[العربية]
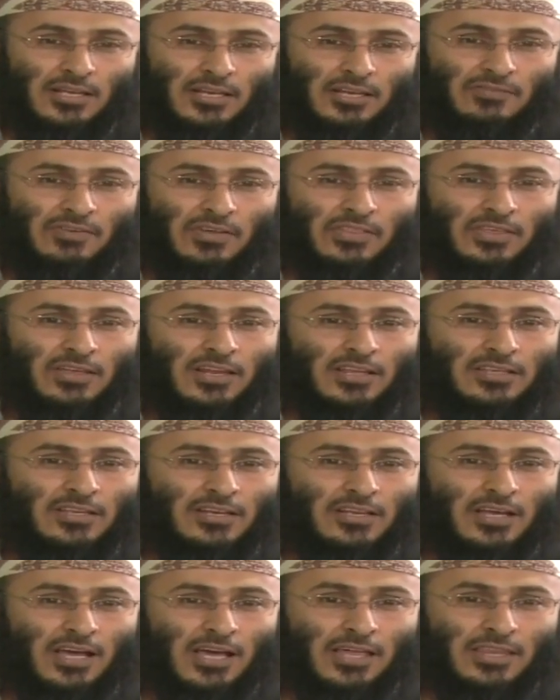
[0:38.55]
لفضيلة
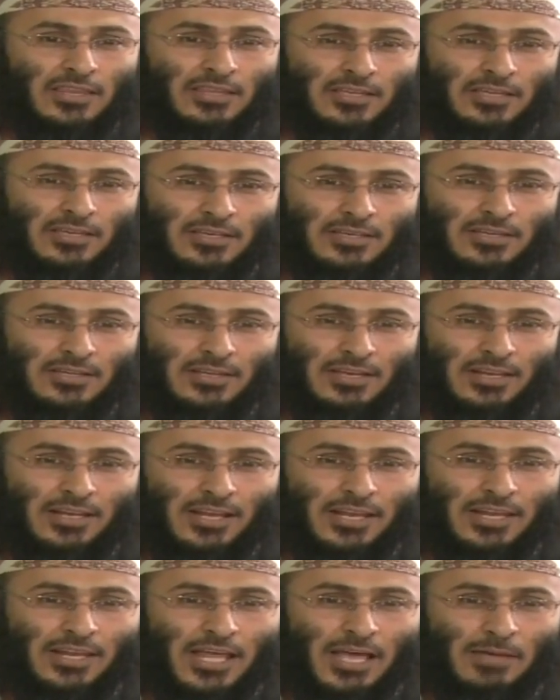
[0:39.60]
القاضي
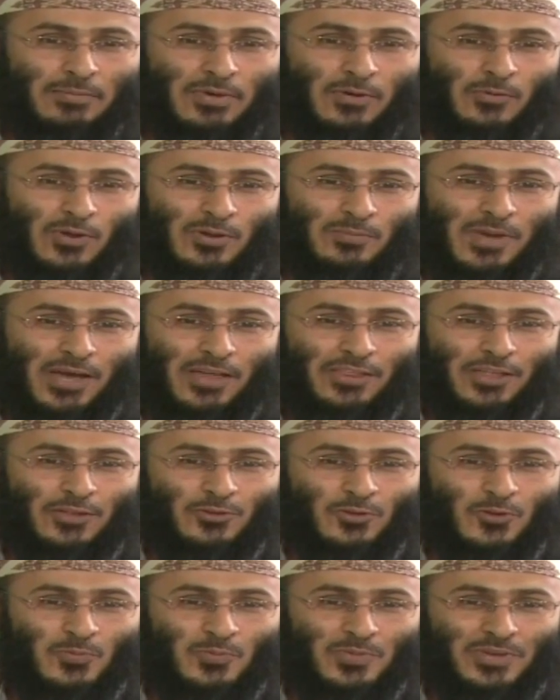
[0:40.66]
العلامة والبعض
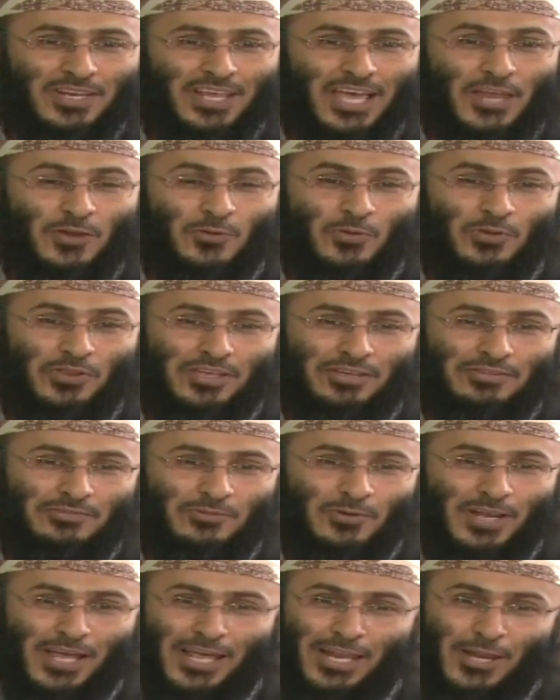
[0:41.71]
يطلب مني أن
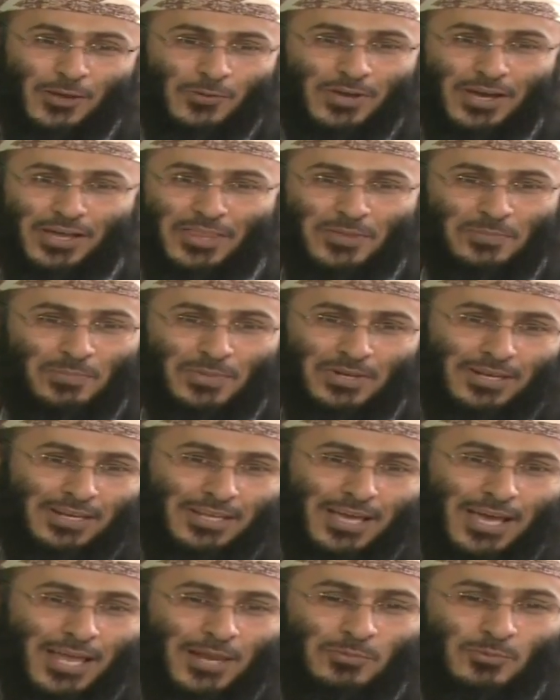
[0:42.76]
أضيف ولعله يغضب
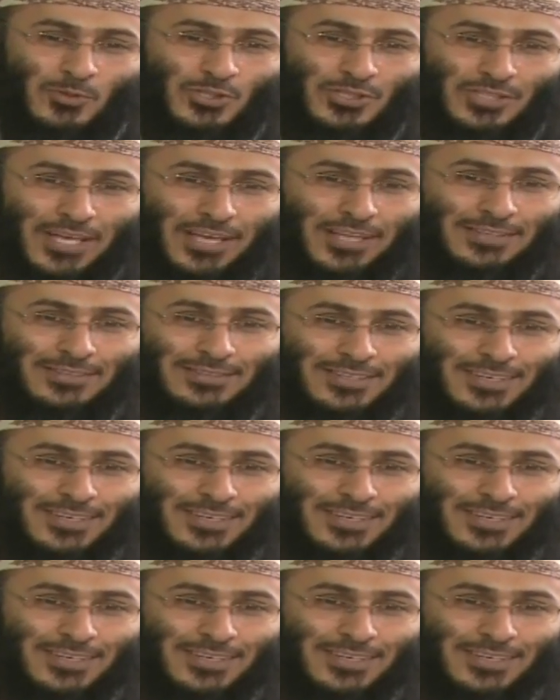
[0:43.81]
مني المجتهد